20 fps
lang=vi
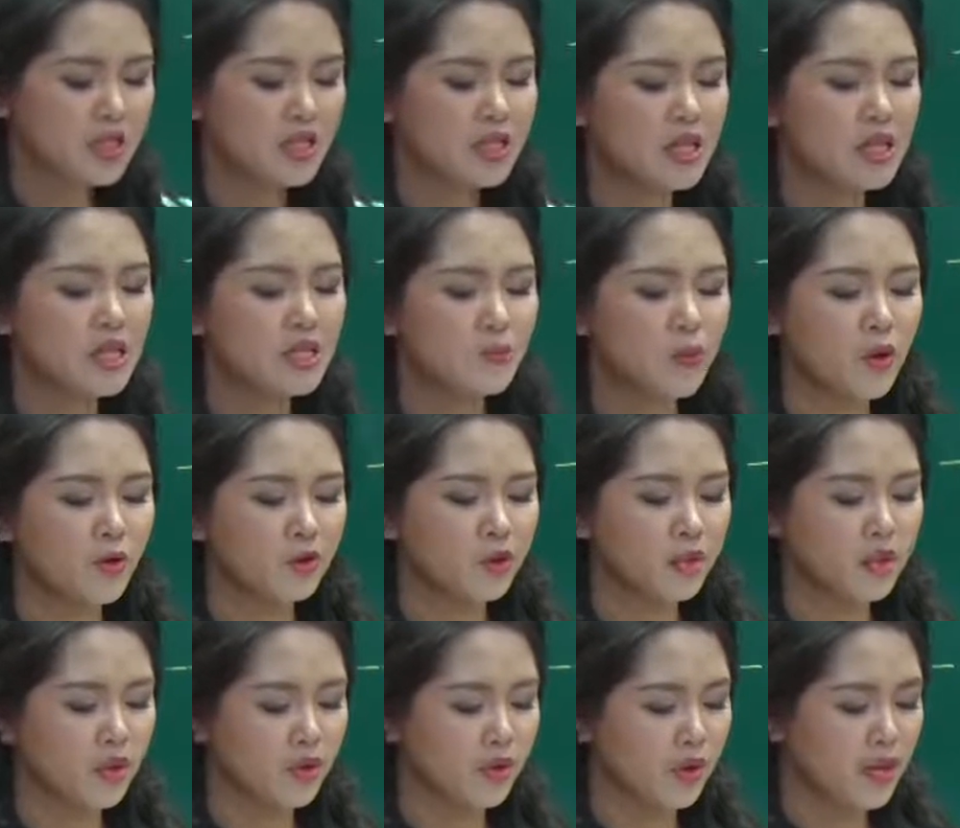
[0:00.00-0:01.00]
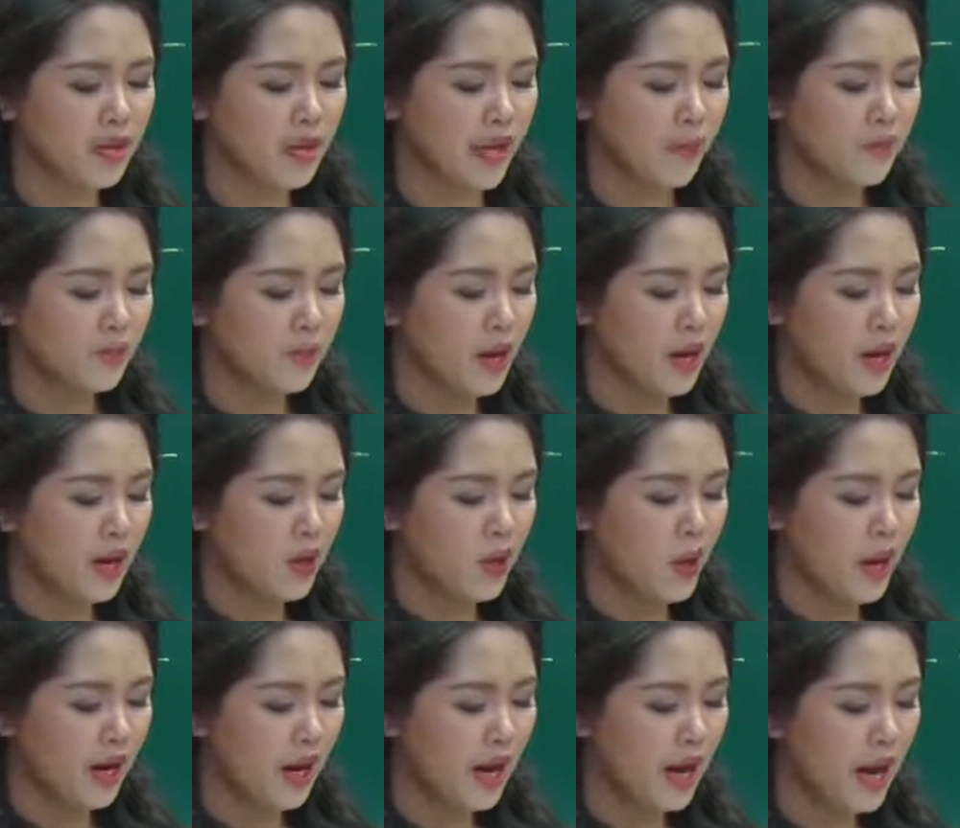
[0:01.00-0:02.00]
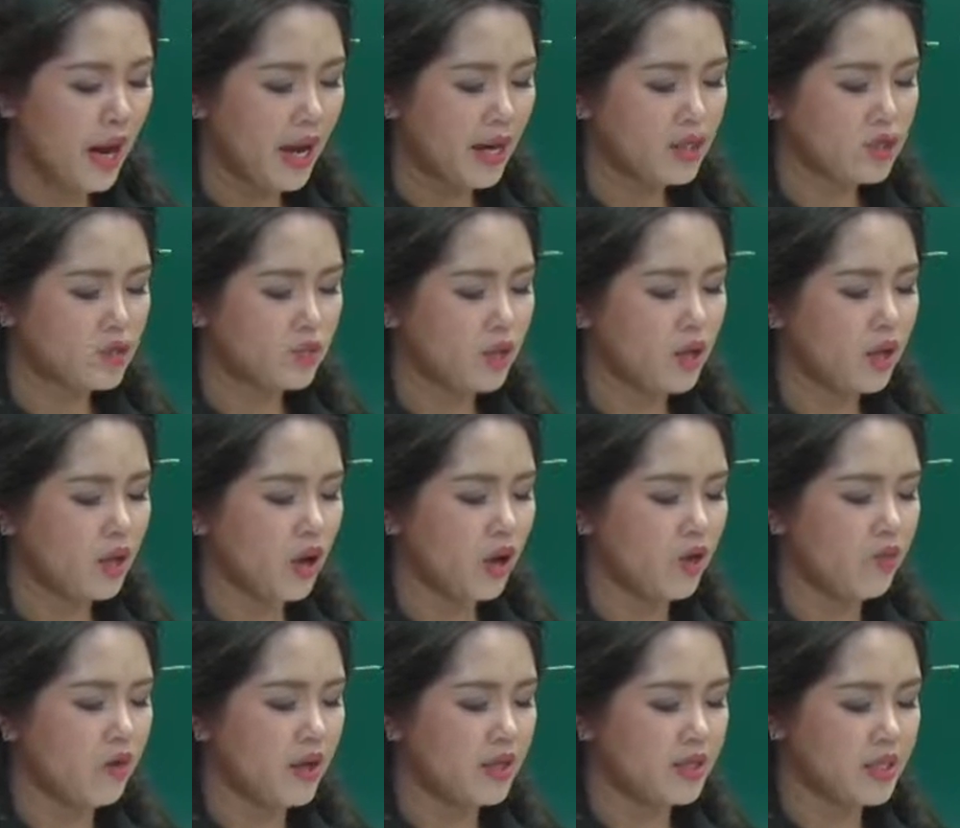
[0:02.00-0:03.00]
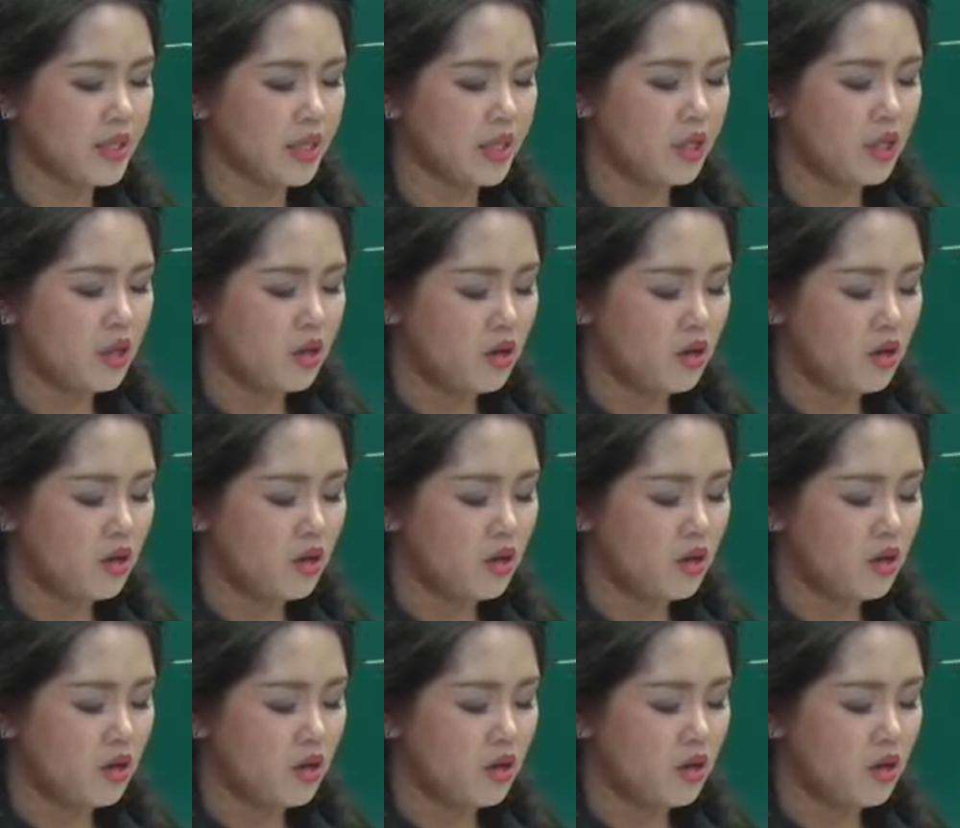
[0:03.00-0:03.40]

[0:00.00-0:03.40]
sunspot theory này đoạn 2 chúng ta nói về gì